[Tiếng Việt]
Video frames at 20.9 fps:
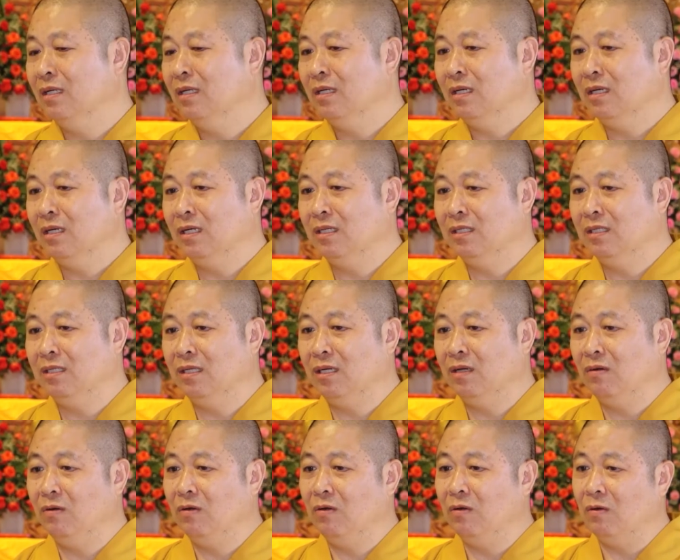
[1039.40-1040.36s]
cái sự
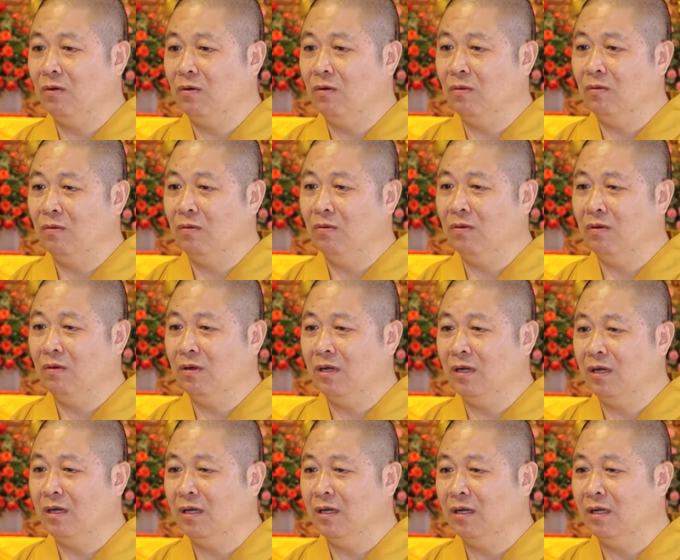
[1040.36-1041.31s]
đau khổ của
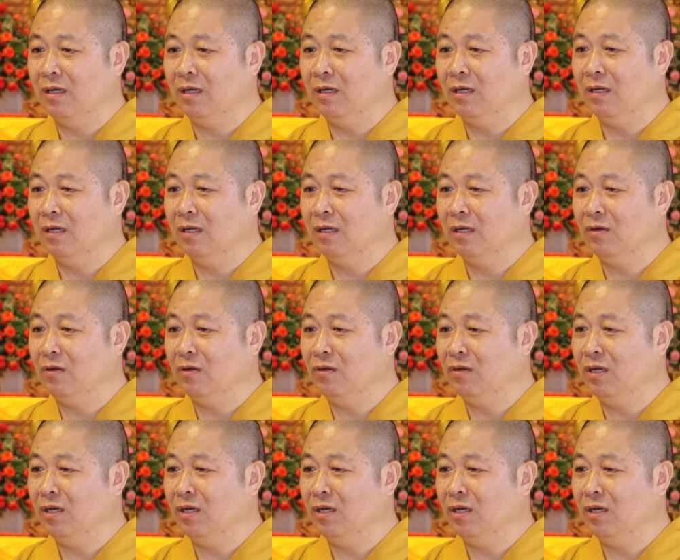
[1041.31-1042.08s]
con